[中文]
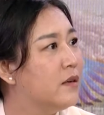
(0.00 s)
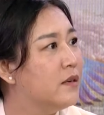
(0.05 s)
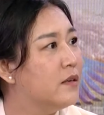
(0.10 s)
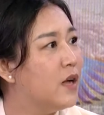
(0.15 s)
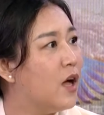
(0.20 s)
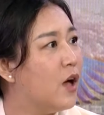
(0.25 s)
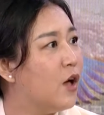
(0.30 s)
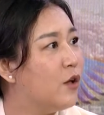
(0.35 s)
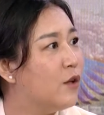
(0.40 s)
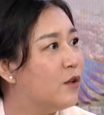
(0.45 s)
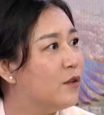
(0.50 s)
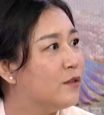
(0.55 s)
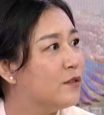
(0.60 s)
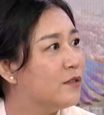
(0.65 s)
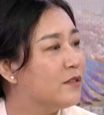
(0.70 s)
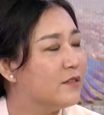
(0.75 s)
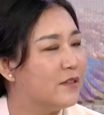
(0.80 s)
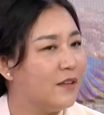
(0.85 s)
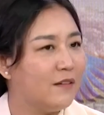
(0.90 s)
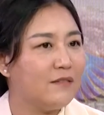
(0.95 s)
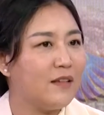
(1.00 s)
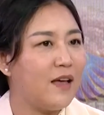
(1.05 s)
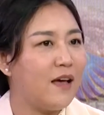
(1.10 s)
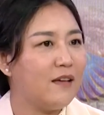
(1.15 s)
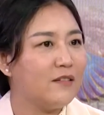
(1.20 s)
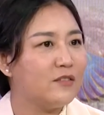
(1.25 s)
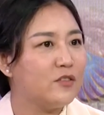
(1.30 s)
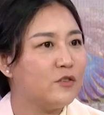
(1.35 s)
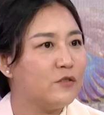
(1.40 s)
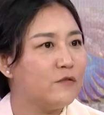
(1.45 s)
然后等
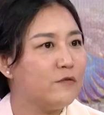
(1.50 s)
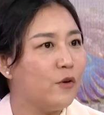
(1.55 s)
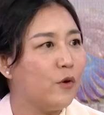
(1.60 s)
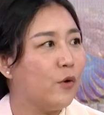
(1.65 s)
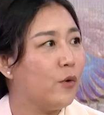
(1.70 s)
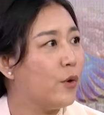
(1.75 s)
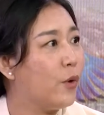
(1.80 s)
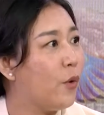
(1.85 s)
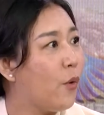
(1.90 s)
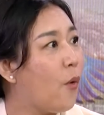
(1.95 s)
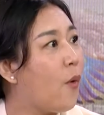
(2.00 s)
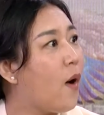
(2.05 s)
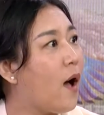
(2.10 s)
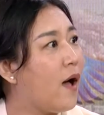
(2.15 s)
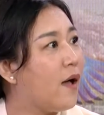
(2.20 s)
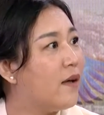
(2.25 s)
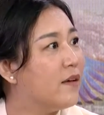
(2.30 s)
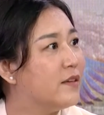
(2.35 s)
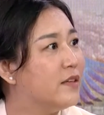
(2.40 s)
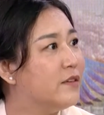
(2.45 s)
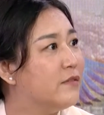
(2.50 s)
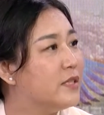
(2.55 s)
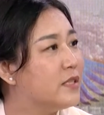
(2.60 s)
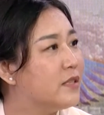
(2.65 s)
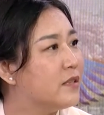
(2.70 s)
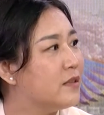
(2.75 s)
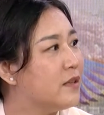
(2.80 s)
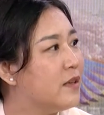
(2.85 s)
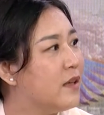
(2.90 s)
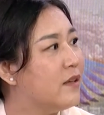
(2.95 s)
它是否会化，因为
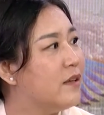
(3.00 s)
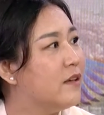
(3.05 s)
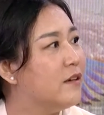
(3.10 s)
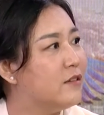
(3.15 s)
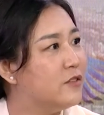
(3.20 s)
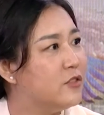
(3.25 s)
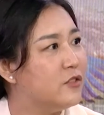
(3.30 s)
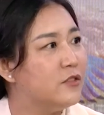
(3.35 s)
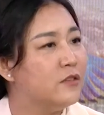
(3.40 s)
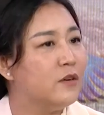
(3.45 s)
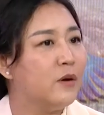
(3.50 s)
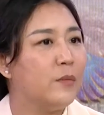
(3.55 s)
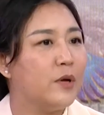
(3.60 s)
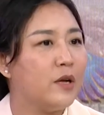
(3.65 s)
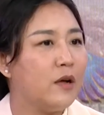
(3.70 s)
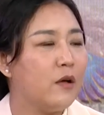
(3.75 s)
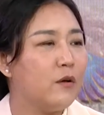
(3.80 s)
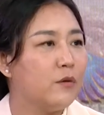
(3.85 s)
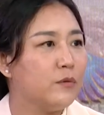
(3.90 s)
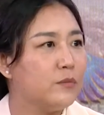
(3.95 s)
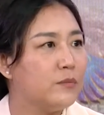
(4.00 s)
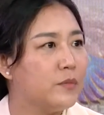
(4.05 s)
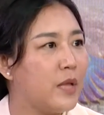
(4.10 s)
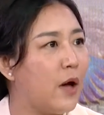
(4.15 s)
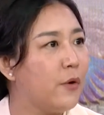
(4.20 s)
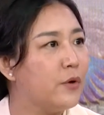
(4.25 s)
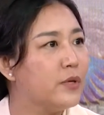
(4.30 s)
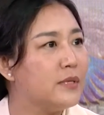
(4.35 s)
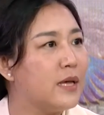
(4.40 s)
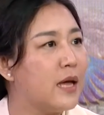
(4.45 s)
这个天也很热嘛。然后拿
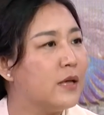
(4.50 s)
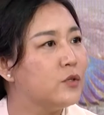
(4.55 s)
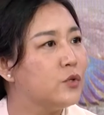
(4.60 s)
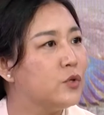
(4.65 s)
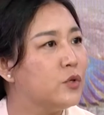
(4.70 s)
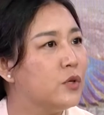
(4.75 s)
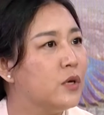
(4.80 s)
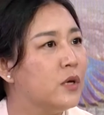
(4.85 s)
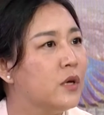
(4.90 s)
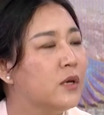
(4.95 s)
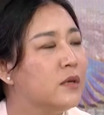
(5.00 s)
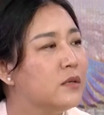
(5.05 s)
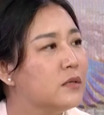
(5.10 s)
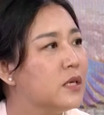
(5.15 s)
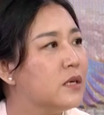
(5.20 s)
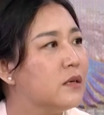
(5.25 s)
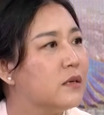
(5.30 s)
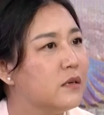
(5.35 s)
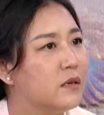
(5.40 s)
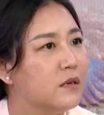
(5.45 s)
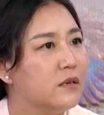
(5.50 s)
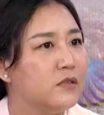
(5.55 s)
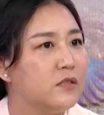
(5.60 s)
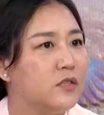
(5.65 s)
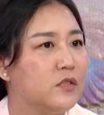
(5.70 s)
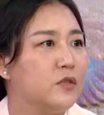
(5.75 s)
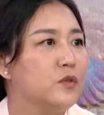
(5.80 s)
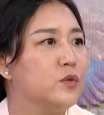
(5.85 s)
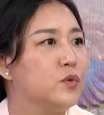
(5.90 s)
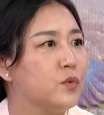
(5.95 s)
回家去，这个
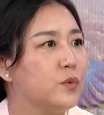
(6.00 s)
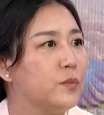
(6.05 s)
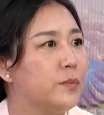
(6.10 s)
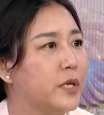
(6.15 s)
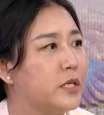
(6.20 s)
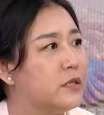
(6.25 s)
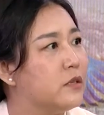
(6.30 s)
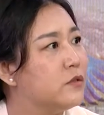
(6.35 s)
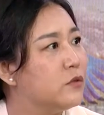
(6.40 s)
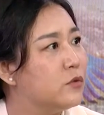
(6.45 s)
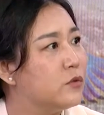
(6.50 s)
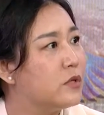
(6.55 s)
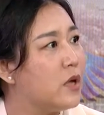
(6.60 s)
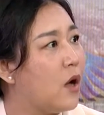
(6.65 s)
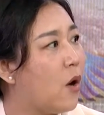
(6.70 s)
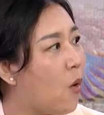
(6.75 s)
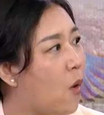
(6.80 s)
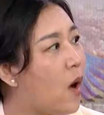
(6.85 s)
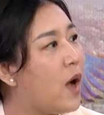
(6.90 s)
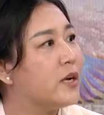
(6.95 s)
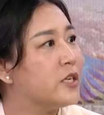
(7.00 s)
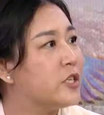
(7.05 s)
习俗本身就叫化